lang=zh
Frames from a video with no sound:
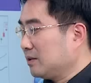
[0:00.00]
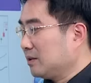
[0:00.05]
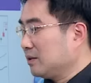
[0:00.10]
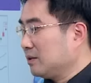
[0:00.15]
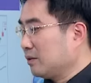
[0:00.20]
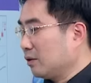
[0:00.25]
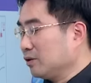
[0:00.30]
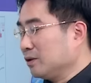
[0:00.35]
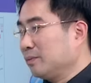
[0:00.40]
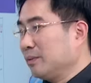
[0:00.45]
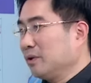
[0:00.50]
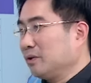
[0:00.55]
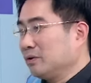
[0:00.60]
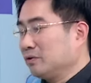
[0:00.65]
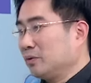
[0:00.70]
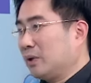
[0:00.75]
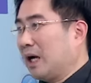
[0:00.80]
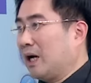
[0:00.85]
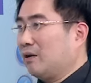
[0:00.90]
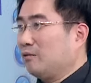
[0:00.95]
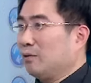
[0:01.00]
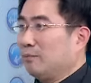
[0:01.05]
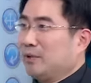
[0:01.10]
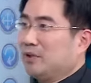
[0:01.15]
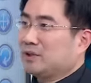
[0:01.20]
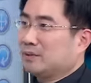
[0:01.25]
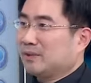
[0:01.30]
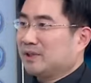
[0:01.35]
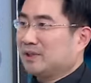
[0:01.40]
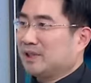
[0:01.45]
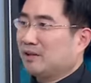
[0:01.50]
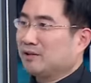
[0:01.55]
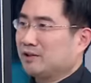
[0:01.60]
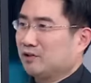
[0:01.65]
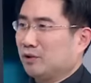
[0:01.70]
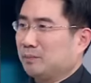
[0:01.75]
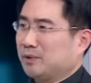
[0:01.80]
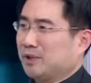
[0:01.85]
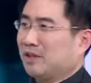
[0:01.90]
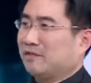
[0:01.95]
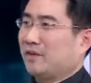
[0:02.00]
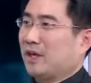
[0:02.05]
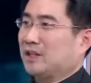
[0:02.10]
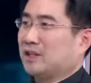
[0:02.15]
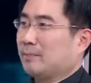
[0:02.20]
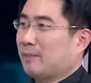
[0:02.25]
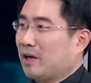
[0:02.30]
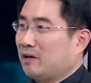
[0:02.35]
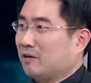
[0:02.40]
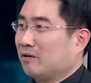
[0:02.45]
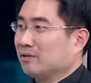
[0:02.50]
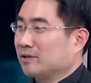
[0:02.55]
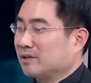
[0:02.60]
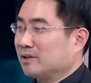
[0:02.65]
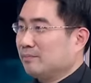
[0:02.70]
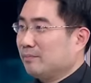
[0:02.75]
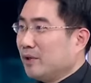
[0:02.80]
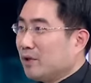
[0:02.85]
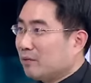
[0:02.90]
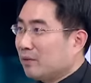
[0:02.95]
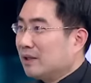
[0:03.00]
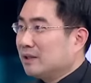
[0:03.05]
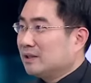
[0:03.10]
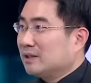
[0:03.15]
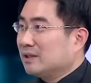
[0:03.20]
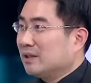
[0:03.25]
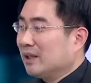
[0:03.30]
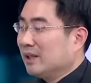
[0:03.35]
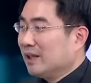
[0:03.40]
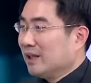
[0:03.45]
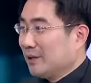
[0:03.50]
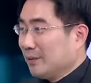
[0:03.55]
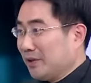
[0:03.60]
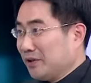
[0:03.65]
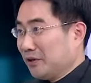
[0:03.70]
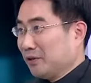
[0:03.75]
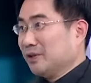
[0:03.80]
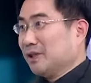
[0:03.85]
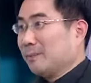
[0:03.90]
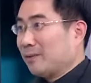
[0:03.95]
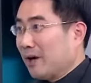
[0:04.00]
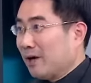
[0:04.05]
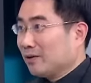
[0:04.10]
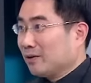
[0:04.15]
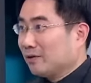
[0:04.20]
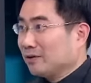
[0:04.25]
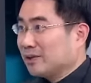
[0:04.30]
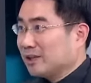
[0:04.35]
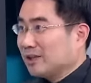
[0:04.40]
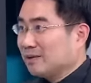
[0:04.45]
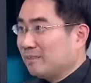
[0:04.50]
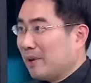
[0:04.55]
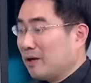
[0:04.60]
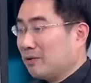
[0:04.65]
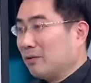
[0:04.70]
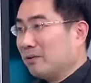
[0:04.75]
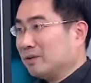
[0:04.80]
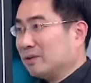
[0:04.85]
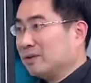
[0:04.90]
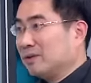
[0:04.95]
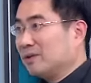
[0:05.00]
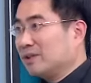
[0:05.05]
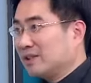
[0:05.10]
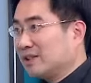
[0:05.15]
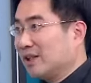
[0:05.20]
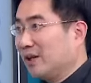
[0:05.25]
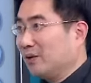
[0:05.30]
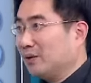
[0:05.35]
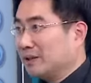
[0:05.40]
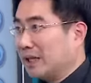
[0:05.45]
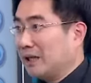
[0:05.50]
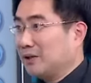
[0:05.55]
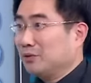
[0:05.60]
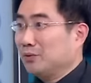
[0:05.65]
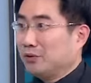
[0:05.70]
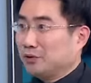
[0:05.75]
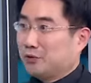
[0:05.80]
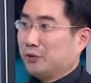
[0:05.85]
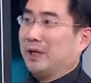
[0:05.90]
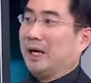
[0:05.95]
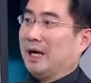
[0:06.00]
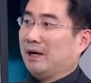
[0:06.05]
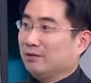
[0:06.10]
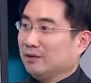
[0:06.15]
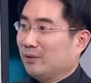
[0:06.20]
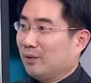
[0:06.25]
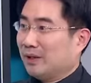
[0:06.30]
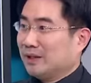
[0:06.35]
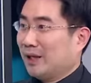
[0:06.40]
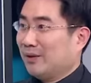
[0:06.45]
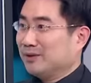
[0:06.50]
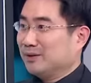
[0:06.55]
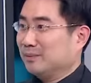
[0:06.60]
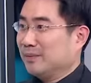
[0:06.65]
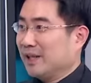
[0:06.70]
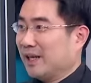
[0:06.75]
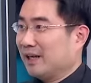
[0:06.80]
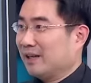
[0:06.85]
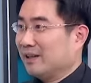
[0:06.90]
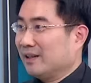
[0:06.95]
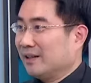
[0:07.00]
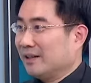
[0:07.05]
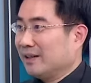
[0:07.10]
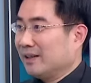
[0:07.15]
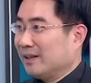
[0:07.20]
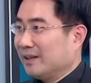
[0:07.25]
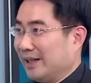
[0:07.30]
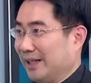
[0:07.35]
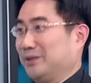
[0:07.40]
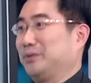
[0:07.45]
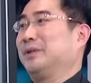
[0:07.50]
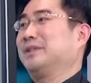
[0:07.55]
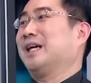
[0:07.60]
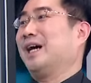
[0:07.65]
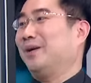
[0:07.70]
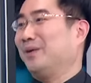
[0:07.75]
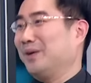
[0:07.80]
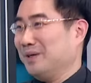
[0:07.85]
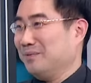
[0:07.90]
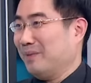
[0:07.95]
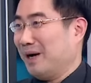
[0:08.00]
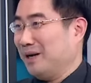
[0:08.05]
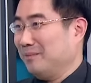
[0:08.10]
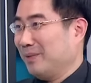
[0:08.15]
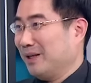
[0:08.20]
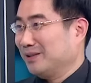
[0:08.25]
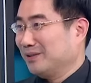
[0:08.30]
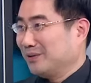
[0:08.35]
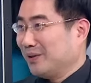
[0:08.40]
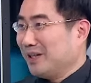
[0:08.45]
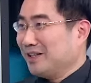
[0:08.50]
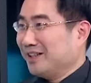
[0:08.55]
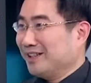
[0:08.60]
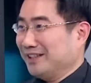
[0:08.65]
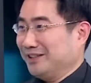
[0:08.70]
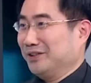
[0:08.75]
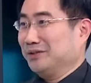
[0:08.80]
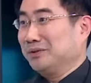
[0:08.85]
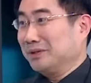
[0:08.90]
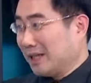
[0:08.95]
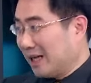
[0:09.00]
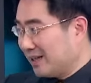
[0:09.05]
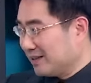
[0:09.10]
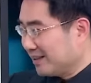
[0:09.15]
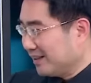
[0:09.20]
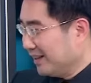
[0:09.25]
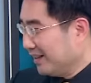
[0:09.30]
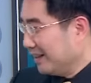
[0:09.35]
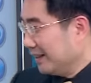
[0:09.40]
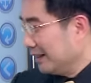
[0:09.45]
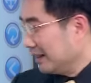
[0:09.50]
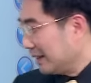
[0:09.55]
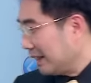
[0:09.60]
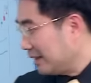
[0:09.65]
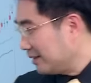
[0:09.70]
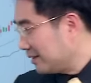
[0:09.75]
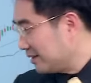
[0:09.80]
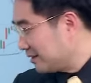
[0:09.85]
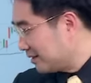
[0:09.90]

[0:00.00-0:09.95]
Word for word: 其实投资朋友说啊，我没有什么消息，我不像法人在办公司，没有关系。因为有人在办公司，办公司之后，他如果觉得好的话，他会怎么样？他会买。哎，对，他会买嘛。所以呢，你就是看看